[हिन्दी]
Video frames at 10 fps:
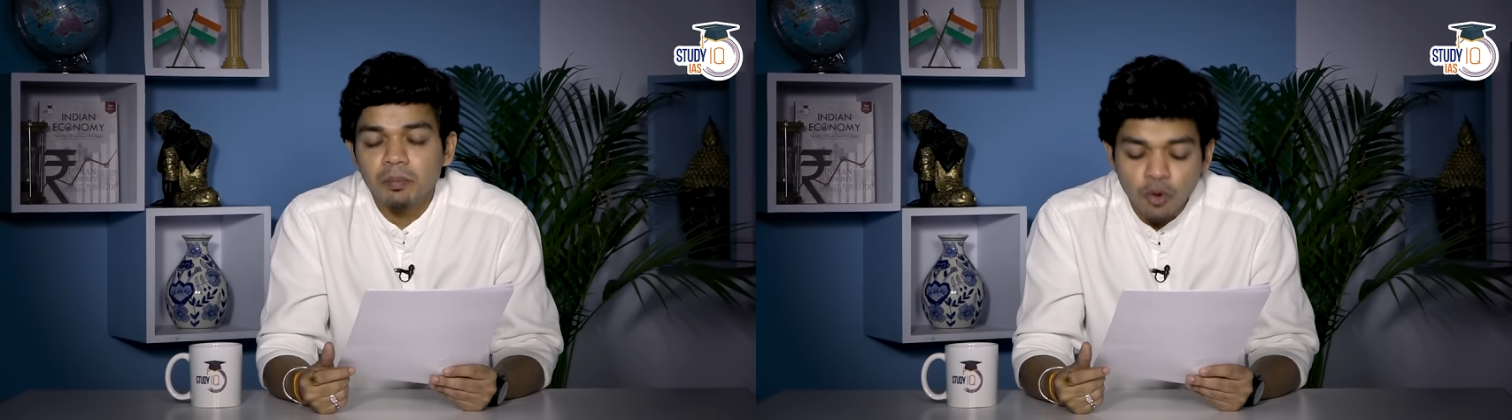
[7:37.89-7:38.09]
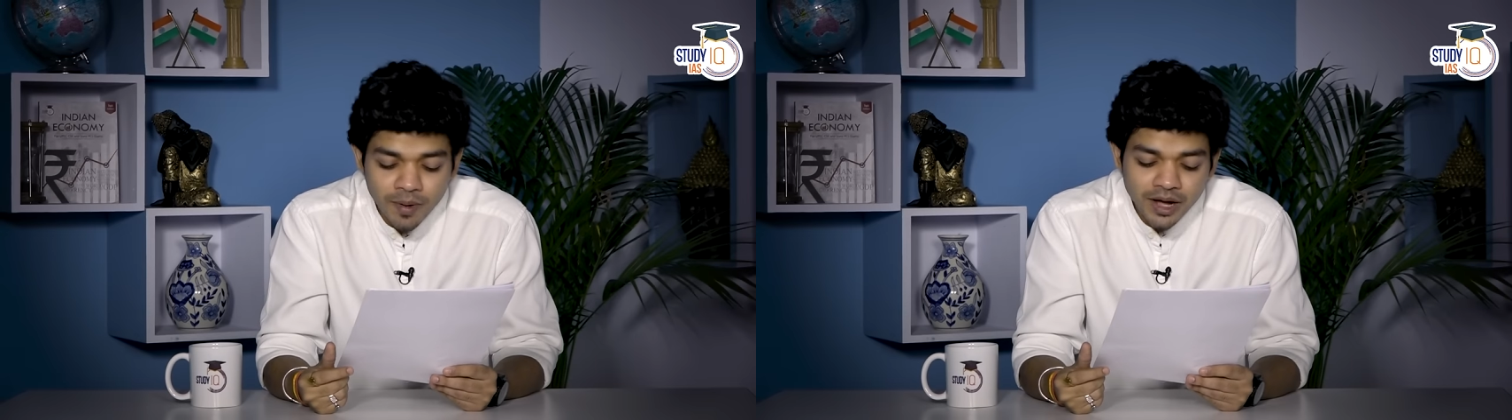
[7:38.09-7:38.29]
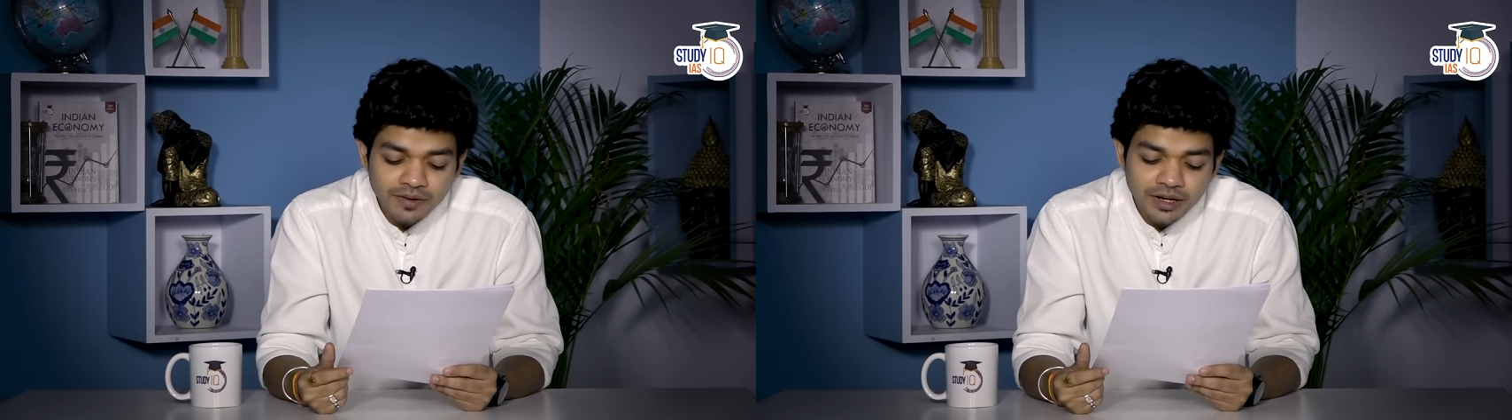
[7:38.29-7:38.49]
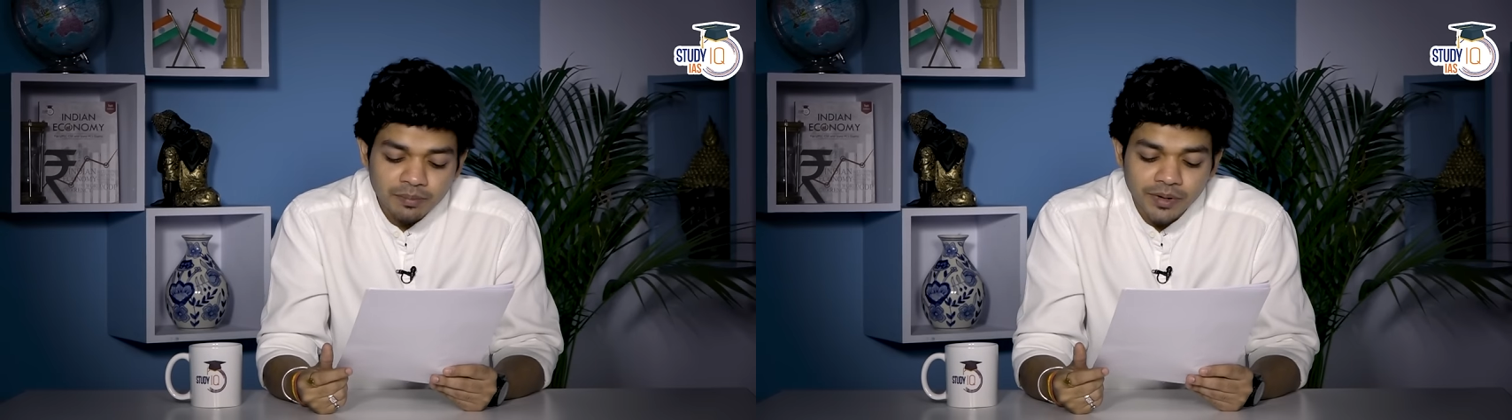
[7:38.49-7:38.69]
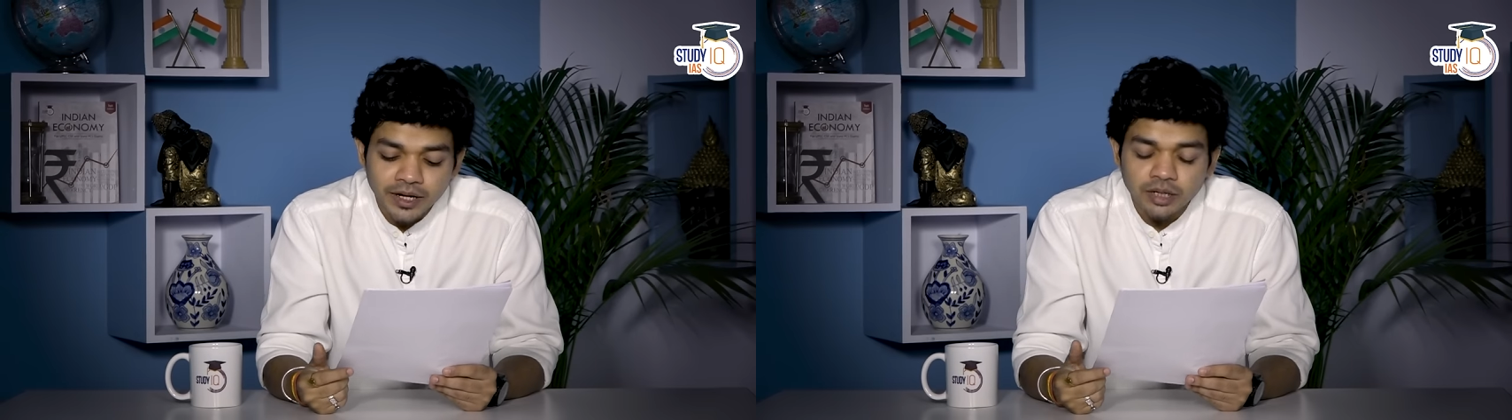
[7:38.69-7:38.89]
भोपाल वाले
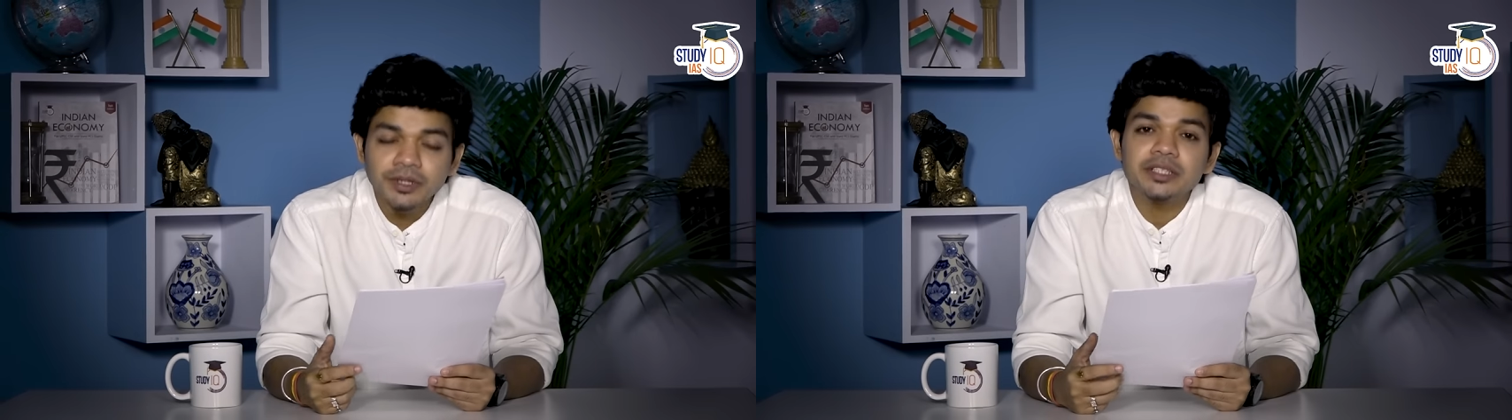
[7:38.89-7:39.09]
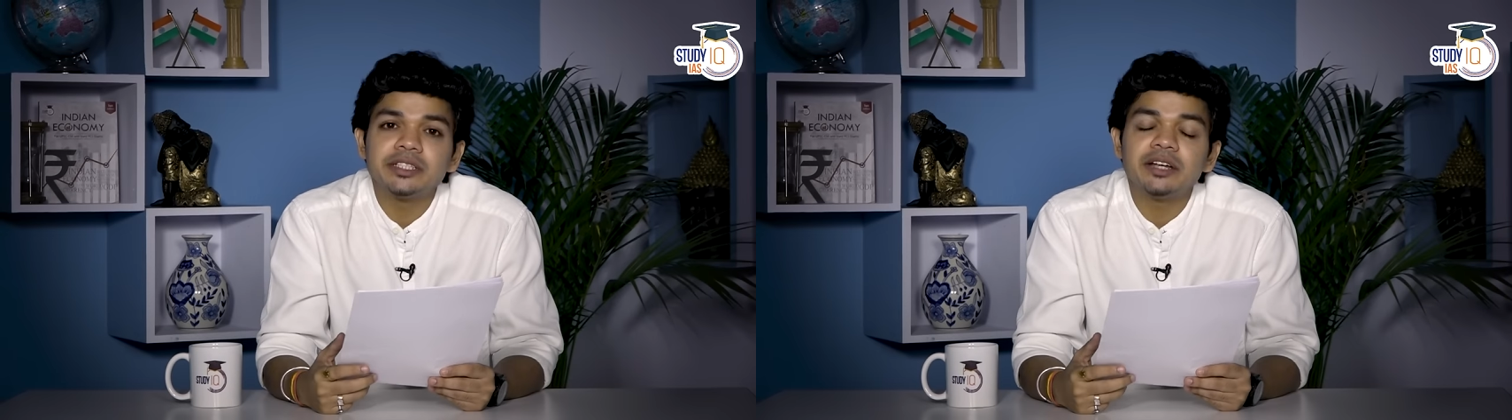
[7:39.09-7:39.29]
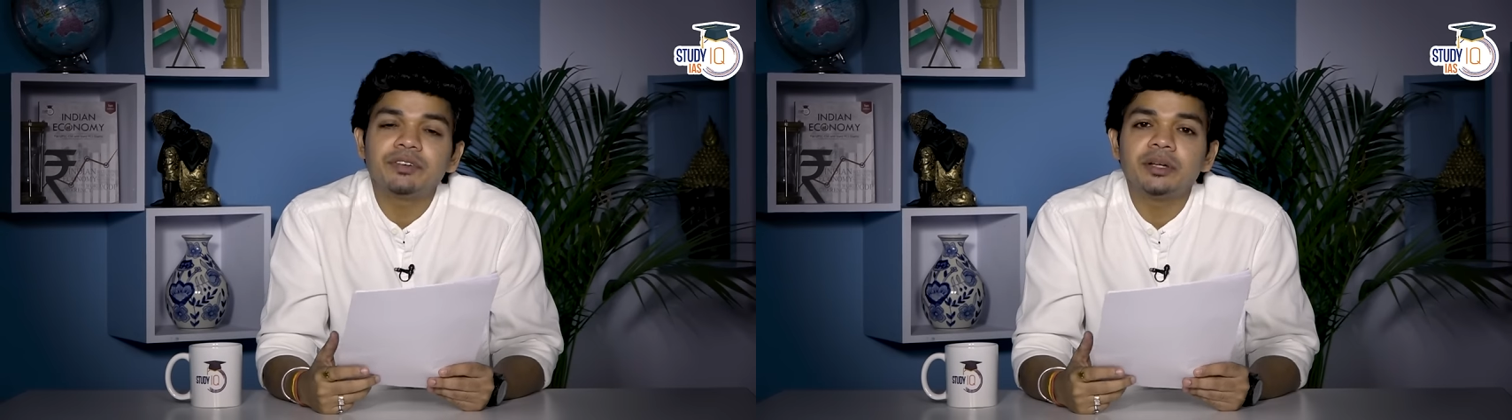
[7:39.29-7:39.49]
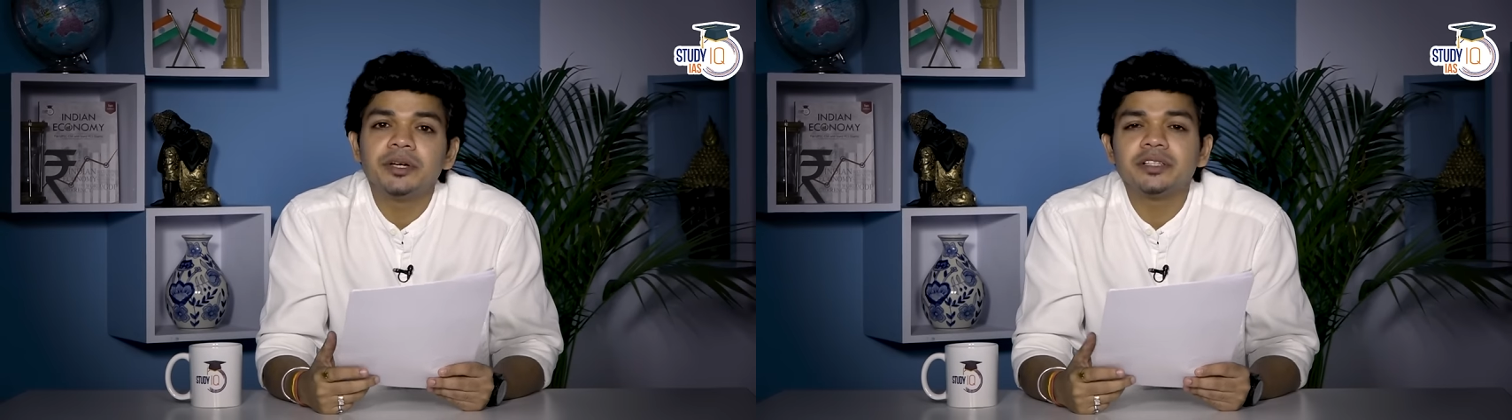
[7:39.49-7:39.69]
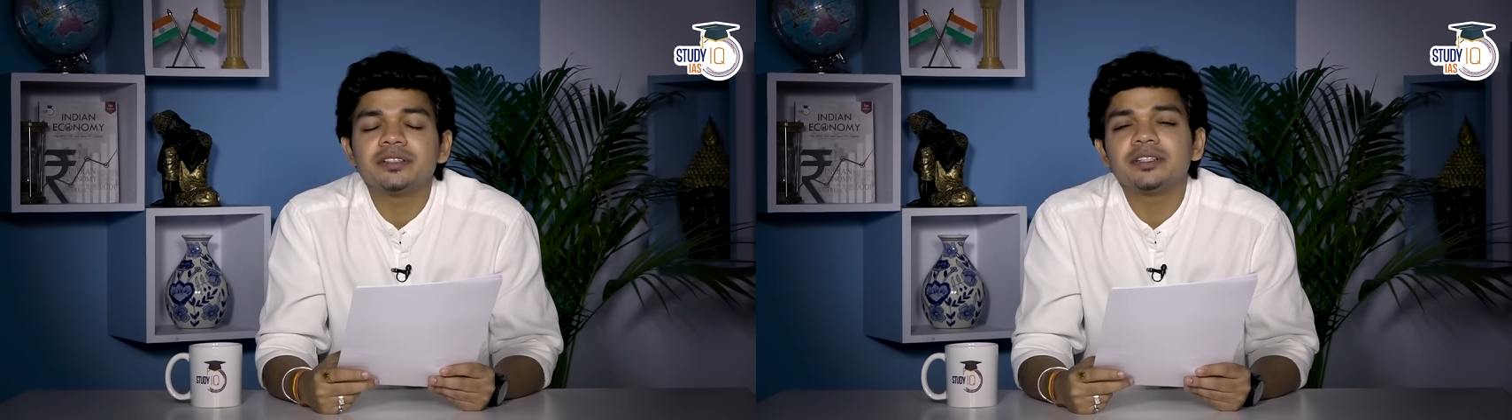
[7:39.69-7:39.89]
प्लांट में सेफ्टी
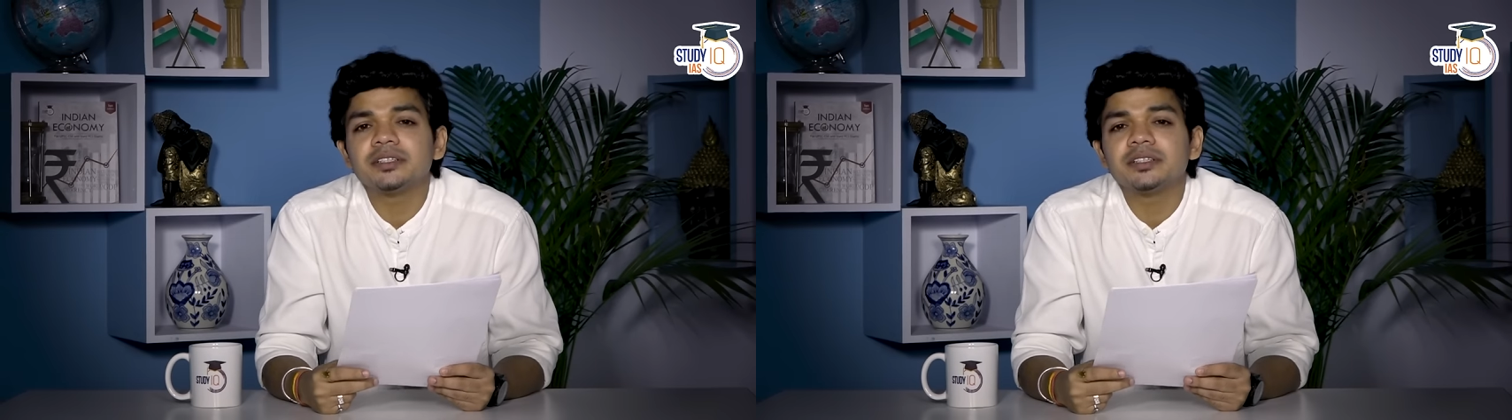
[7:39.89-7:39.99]
मेजर्स